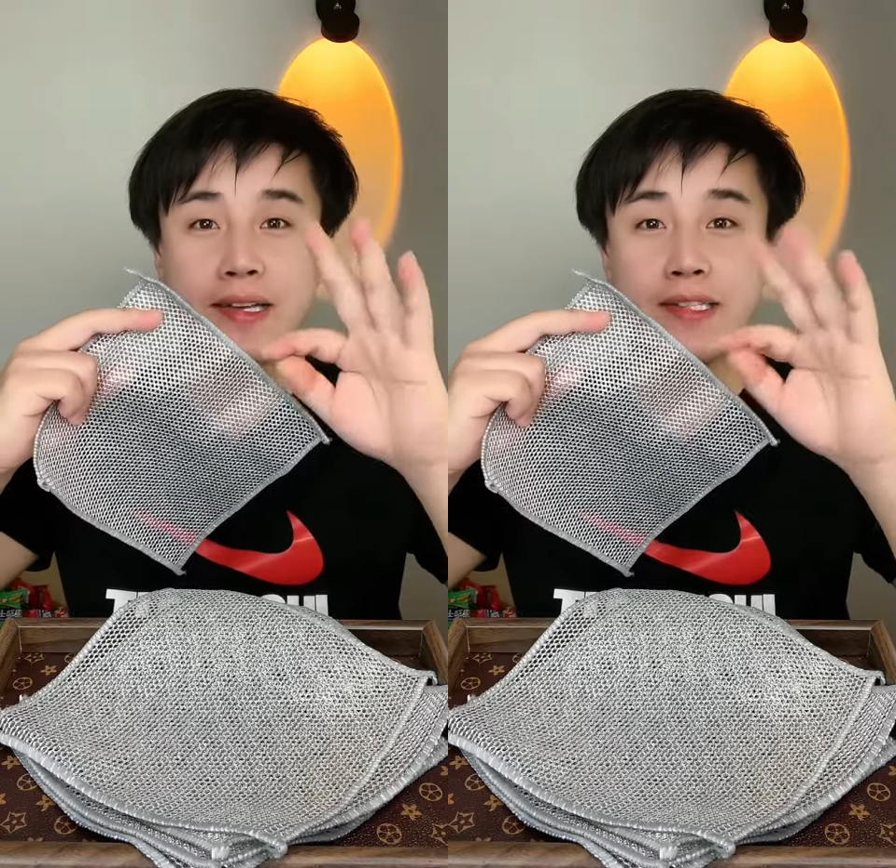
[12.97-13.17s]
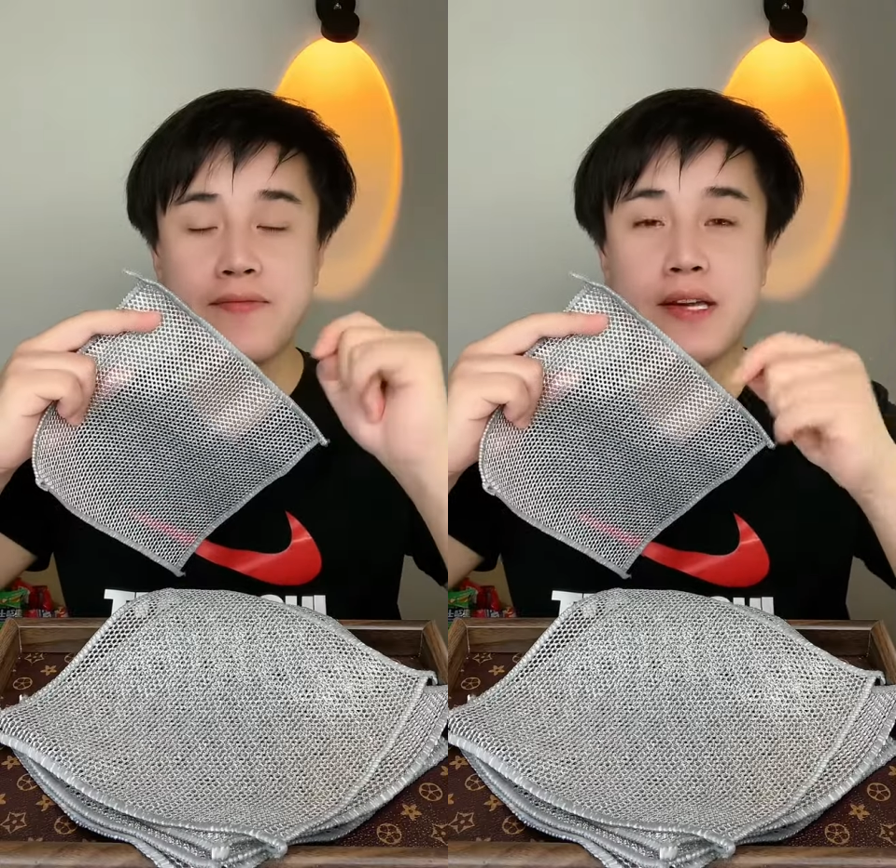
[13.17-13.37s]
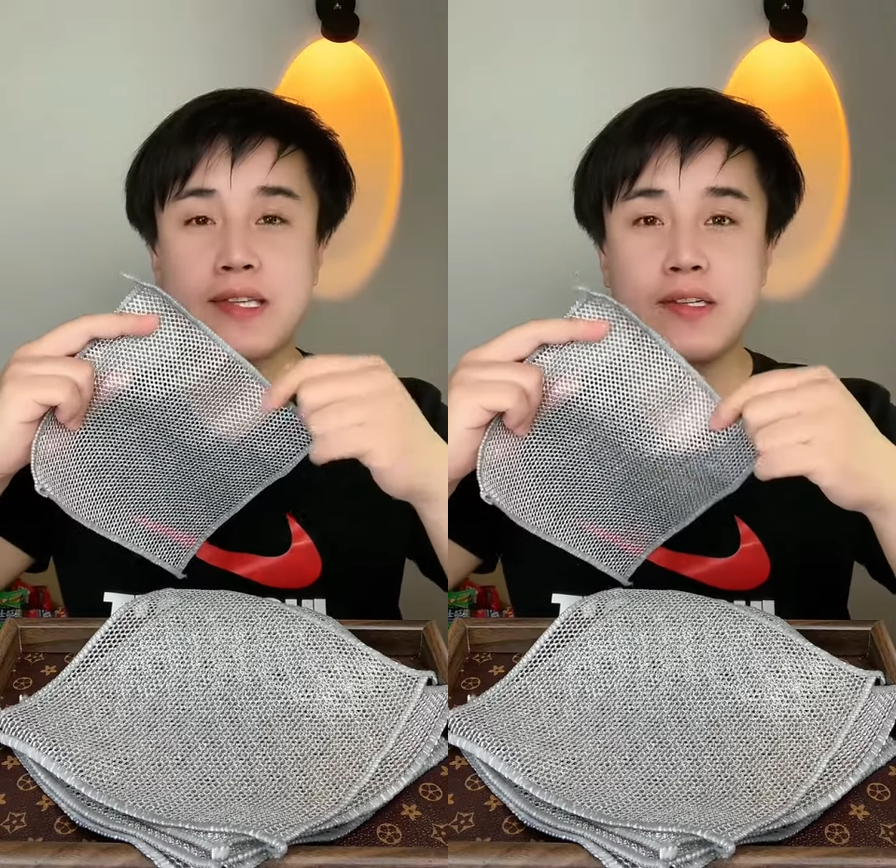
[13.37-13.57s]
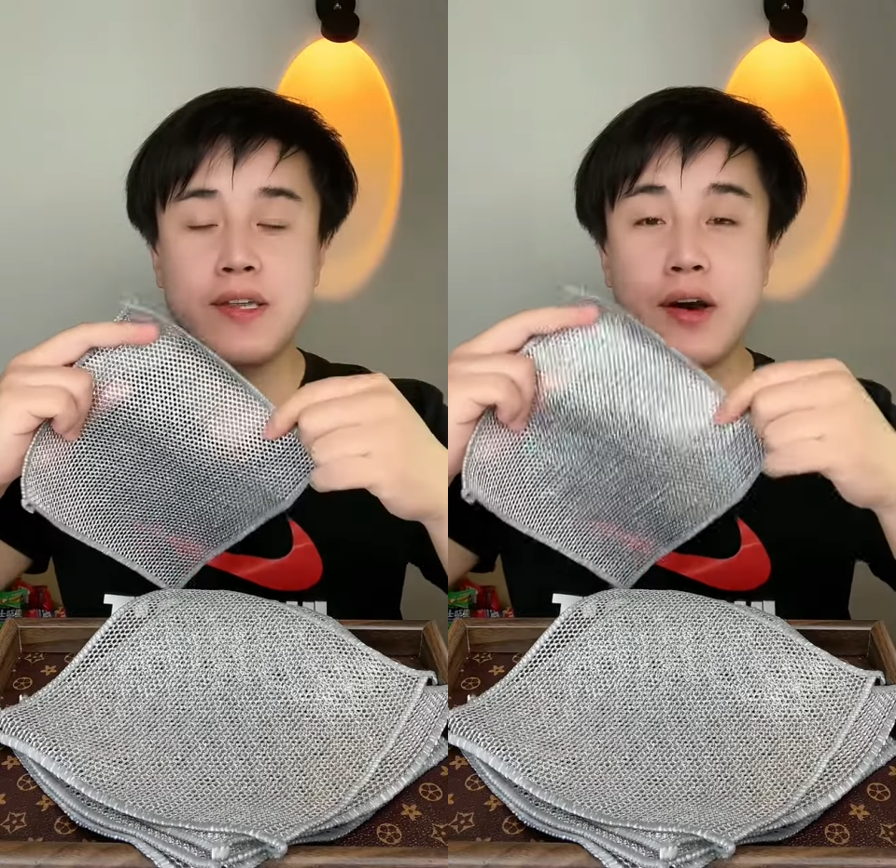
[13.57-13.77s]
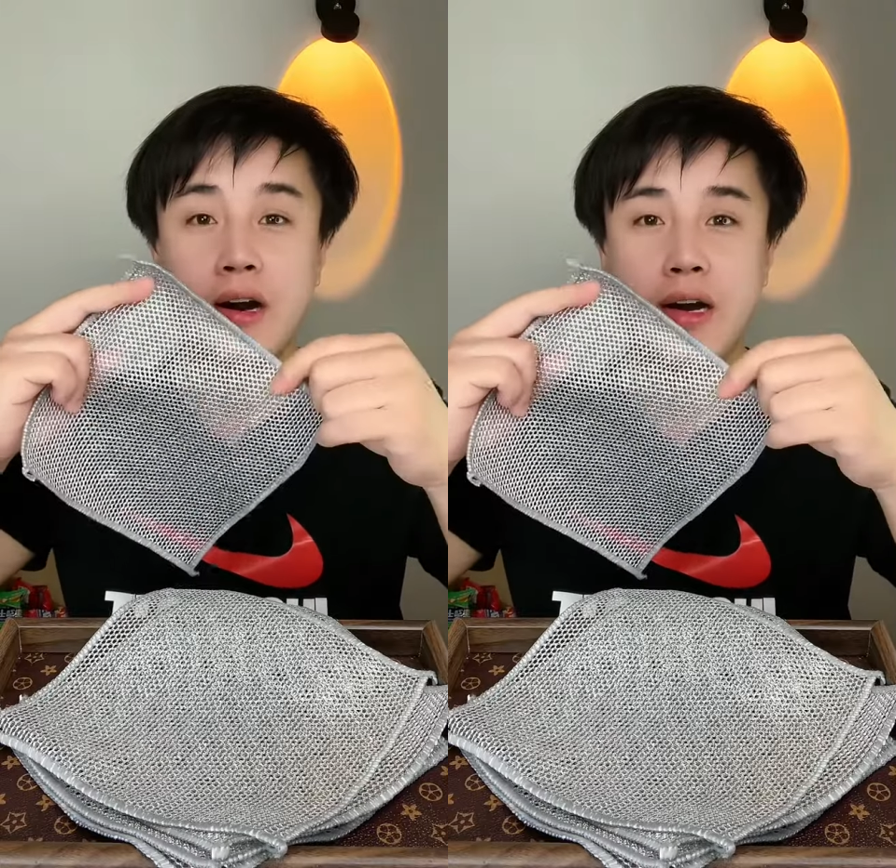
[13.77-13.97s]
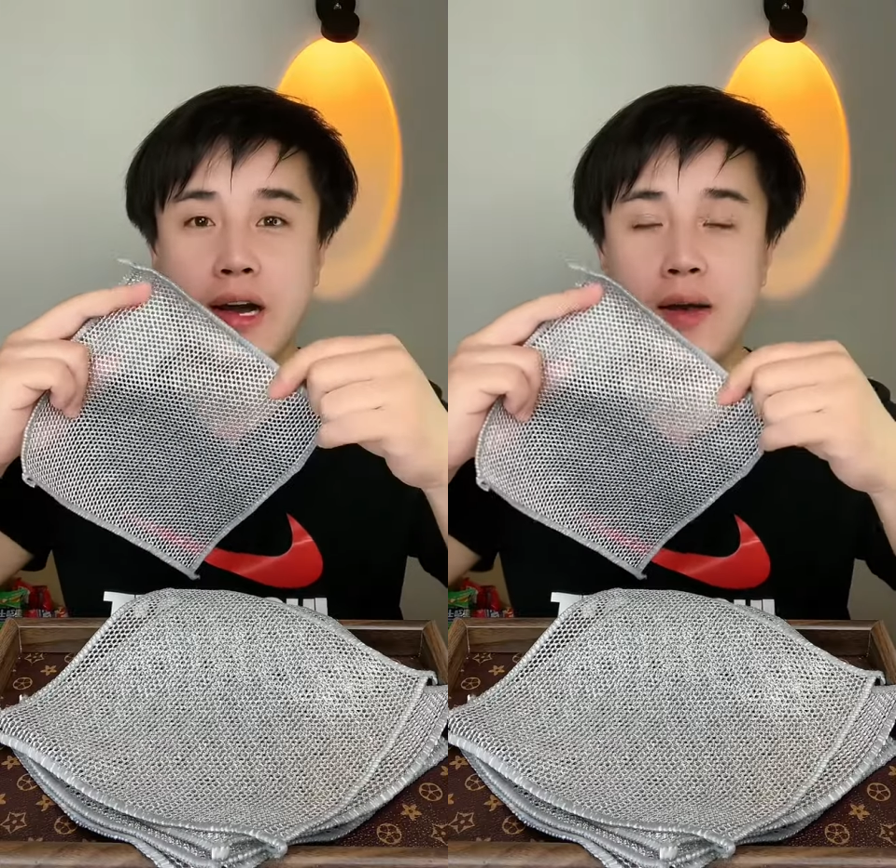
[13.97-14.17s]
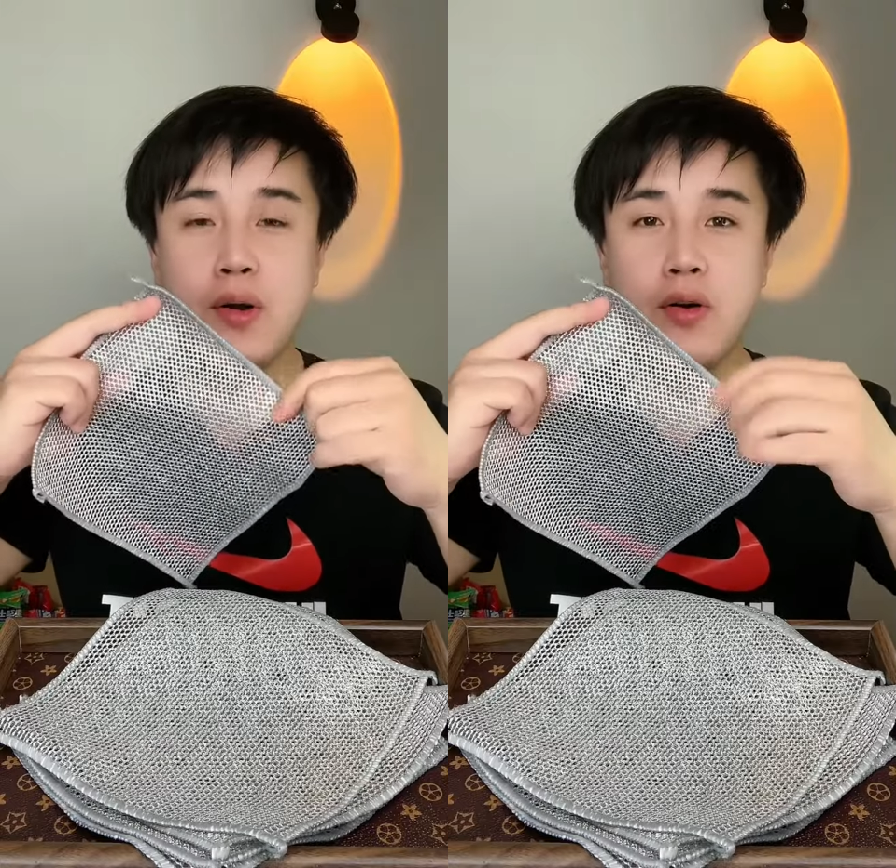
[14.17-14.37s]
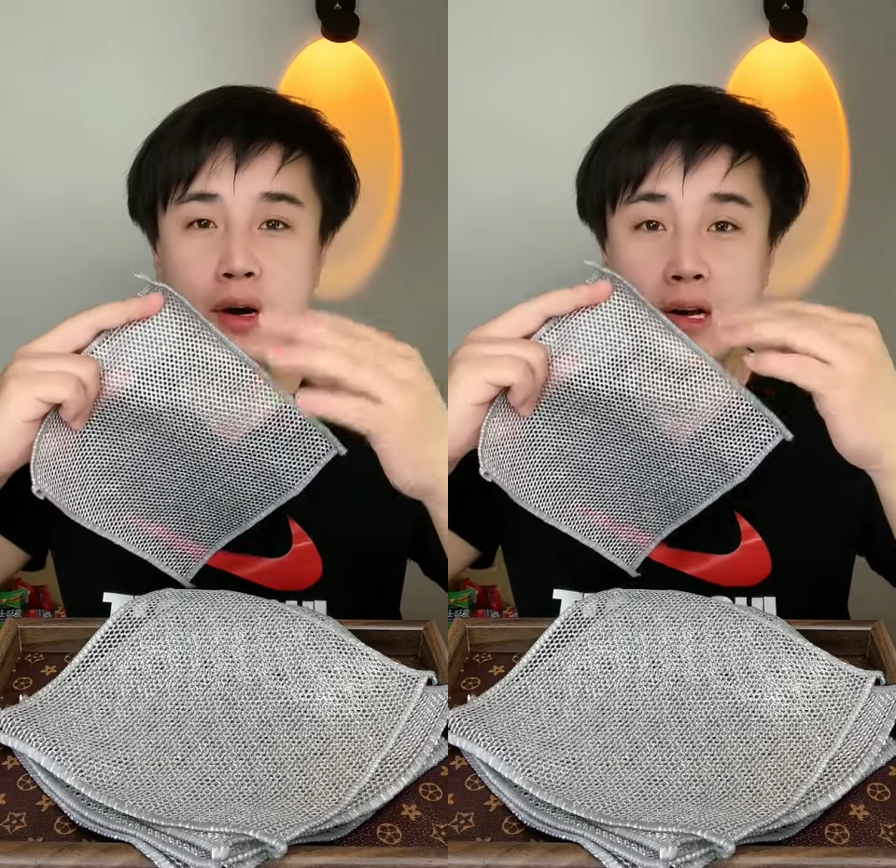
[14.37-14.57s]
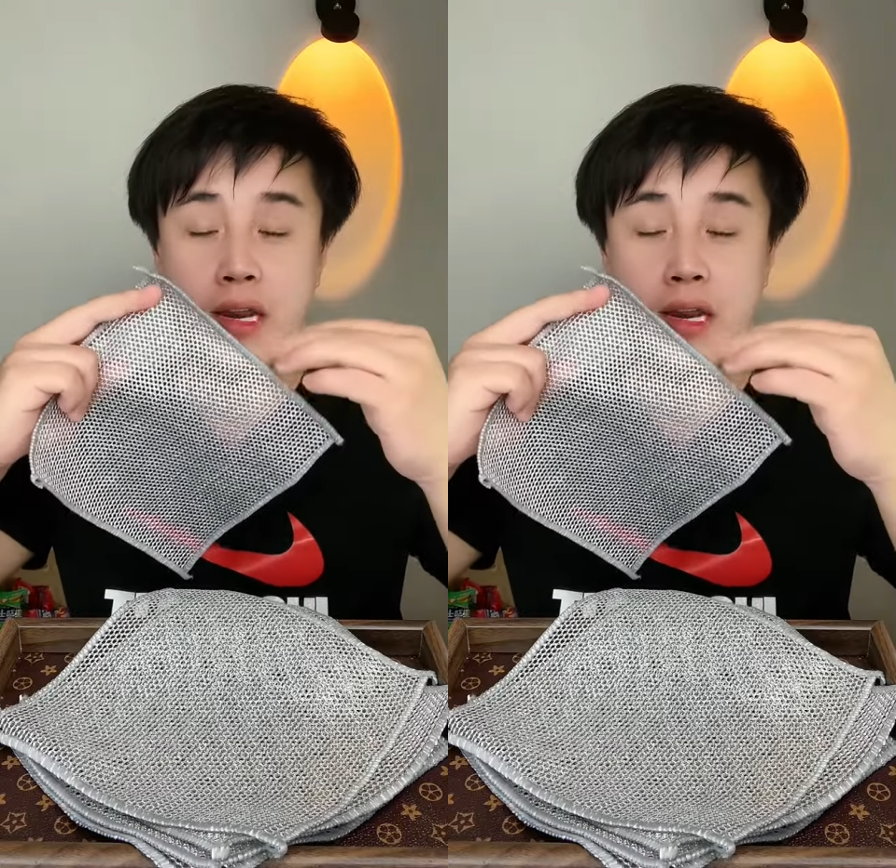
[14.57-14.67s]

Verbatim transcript: 给咱发三十条，还不够。